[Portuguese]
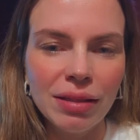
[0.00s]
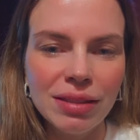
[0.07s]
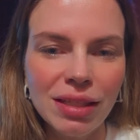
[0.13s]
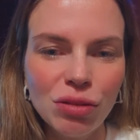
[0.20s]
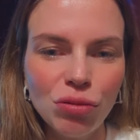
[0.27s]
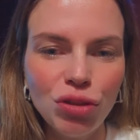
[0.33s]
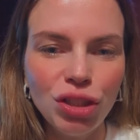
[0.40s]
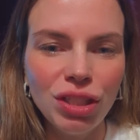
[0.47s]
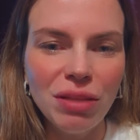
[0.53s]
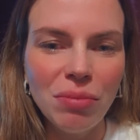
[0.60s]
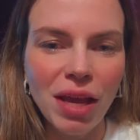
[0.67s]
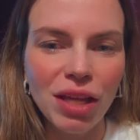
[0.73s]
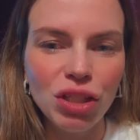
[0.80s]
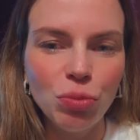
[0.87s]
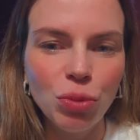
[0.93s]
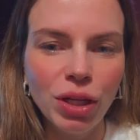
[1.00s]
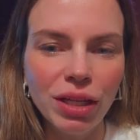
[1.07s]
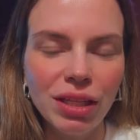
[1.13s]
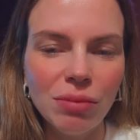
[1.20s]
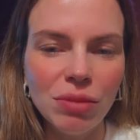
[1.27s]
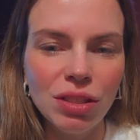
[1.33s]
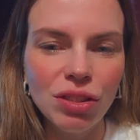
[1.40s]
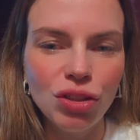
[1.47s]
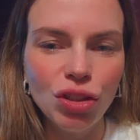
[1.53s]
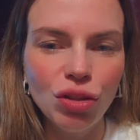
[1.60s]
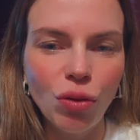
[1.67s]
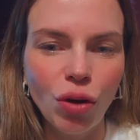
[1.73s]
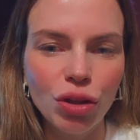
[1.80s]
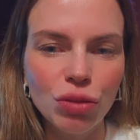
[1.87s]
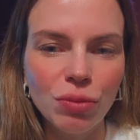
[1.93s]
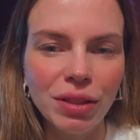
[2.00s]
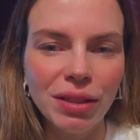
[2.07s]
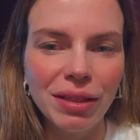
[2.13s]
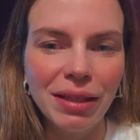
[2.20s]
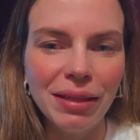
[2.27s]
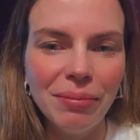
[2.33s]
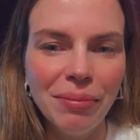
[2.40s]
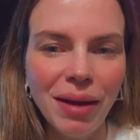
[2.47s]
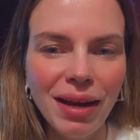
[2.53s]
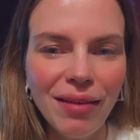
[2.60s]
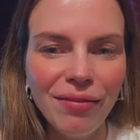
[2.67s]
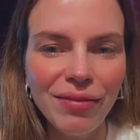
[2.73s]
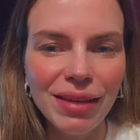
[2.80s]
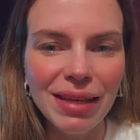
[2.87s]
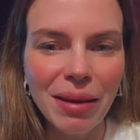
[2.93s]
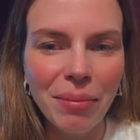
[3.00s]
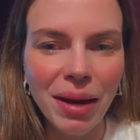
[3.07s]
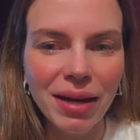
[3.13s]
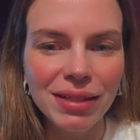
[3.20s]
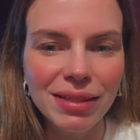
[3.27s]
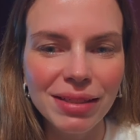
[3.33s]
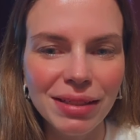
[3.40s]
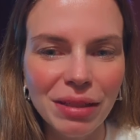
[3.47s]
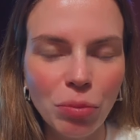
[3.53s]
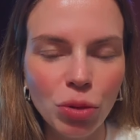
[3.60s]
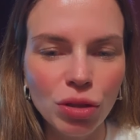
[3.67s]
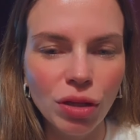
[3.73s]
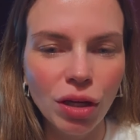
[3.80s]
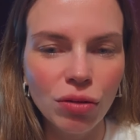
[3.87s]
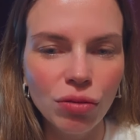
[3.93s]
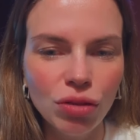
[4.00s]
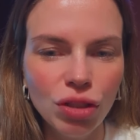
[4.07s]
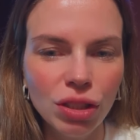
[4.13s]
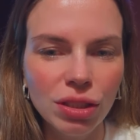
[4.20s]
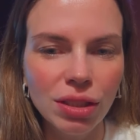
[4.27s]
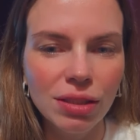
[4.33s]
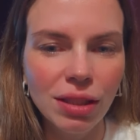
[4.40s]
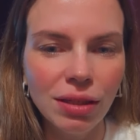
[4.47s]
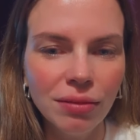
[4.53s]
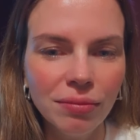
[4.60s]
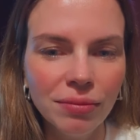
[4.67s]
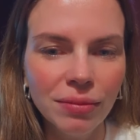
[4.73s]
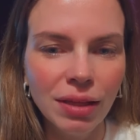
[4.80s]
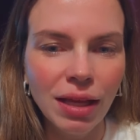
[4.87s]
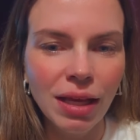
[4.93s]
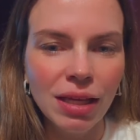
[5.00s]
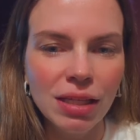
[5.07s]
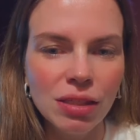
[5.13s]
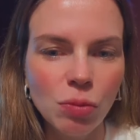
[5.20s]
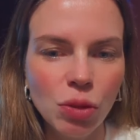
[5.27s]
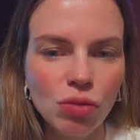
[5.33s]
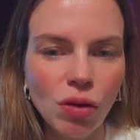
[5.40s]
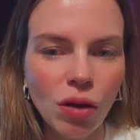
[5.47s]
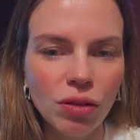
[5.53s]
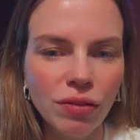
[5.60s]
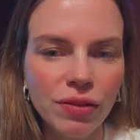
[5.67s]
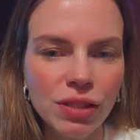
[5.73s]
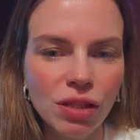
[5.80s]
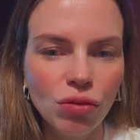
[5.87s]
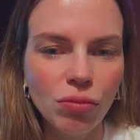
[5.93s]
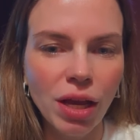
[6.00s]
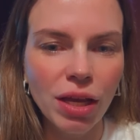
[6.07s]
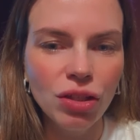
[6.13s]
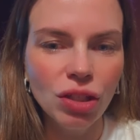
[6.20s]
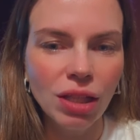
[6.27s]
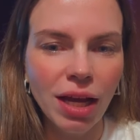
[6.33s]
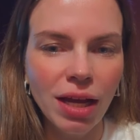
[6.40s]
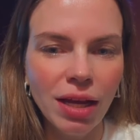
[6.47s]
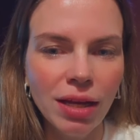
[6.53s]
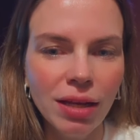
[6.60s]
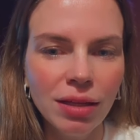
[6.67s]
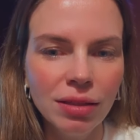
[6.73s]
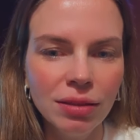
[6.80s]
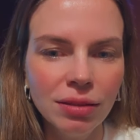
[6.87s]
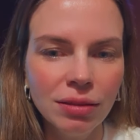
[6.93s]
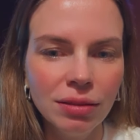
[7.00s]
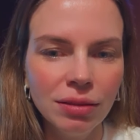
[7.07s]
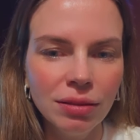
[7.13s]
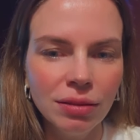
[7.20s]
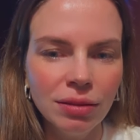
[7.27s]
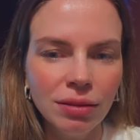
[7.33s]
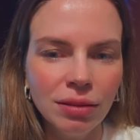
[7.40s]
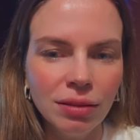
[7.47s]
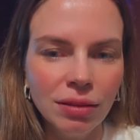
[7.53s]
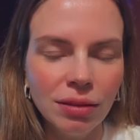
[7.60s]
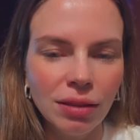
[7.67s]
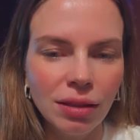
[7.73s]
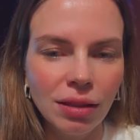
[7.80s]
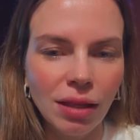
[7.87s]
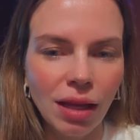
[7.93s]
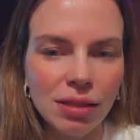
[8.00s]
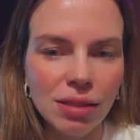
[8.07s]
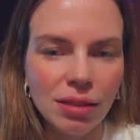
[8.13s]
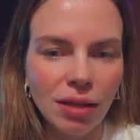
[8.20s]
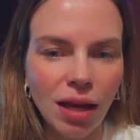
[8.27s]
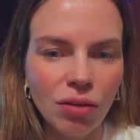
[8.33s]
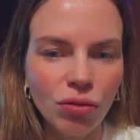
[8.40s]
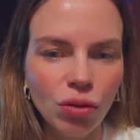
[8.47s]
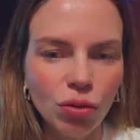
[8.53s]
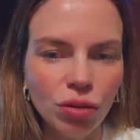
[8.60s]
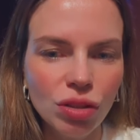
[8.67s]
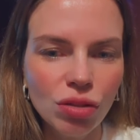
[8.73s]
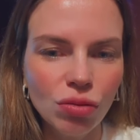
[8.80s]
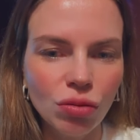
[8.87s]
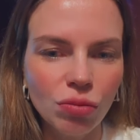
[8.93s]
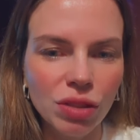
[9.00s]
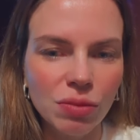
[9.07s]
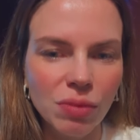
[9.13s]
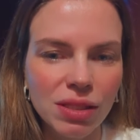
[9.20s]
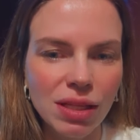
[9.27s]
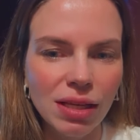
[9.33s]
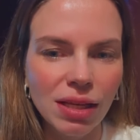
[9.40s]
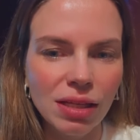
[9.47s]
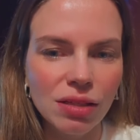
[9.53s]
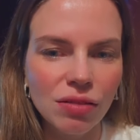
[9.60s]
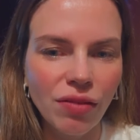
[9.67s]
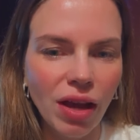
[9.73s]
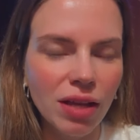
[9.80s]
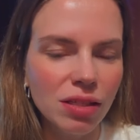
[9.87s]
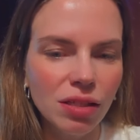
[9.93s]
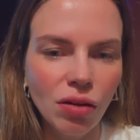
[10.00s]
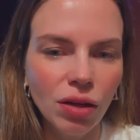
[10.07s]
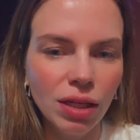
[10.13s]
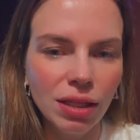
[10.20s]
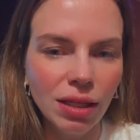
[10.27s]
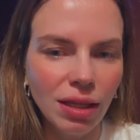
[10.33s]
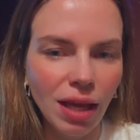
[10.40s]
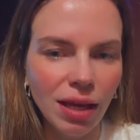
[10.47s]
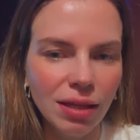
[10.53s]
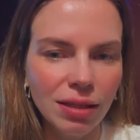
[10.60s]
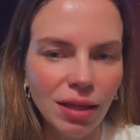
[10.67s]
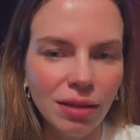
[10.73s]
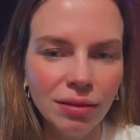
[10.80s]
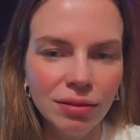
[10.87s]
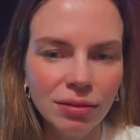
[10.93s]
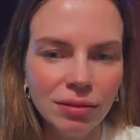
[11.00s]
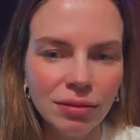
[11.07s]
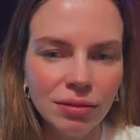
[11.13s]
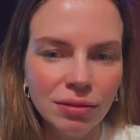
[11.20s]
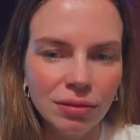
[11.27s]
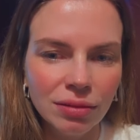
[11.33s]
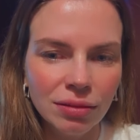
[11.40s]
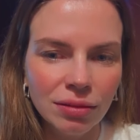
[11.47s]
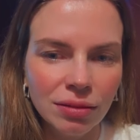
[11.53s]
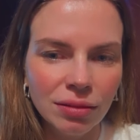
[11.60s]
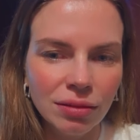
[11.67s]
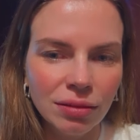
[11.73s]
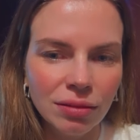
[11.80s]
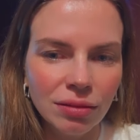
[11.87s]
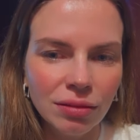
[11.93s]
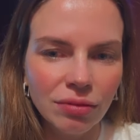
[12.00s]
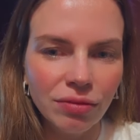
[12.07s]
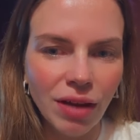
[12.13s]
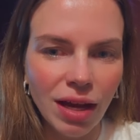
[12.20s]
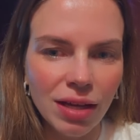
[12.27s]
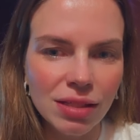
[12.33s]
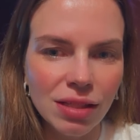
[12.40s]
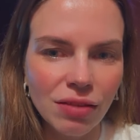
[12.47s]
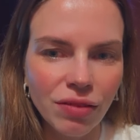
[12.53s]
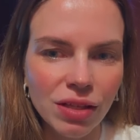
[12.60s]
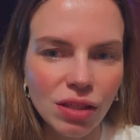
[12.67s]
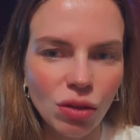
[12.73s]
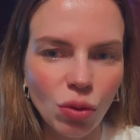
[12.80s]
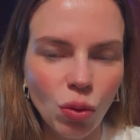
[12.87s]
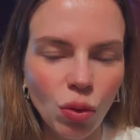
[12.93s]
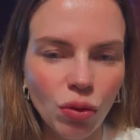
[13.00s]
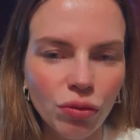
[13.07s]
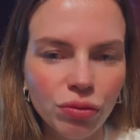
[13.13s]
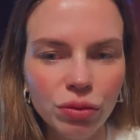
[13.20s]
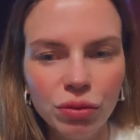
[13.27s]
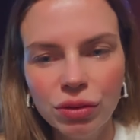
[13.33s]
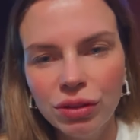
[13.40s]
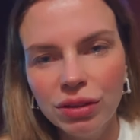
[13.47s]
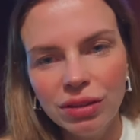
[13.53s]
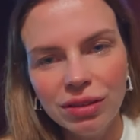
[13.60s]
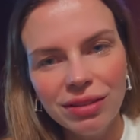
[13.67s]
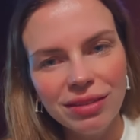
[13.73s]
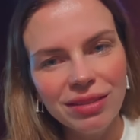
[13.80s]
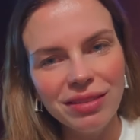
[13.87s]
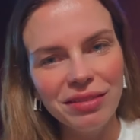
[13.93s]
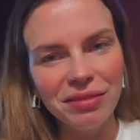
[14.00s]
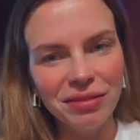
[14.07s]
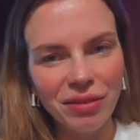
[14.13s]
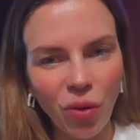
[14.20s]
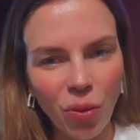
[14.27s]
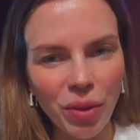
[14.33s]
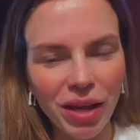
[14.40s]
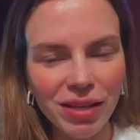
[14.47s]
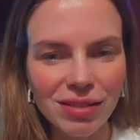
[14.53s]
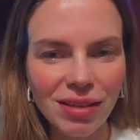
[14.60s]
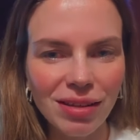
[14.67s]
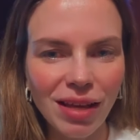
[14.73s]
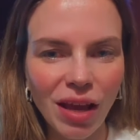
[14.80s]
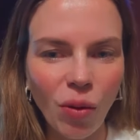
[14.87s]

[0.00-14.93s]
Sexto dia de médio por aqui, me sentindo ótima. Que maravilha, Marci. Depois eu quero notícias, hein? Esse pessoal tá fazendo MED lá. Elas entraram em outras turmas, mas aí elas fazem a hora que querem, né? Faz, daí faz de novo. Começa e